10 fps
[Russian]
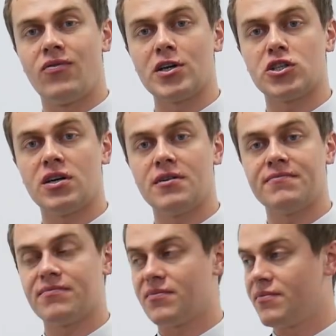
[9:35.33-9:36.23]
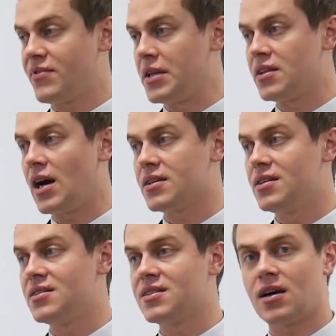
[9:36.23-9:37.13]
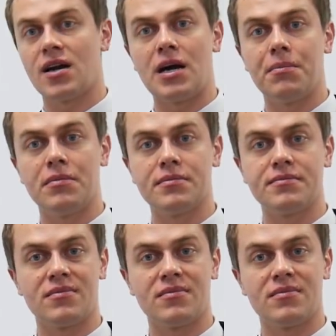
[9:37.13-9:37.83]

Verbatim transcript: ваша ВКонтакте, Инстаграм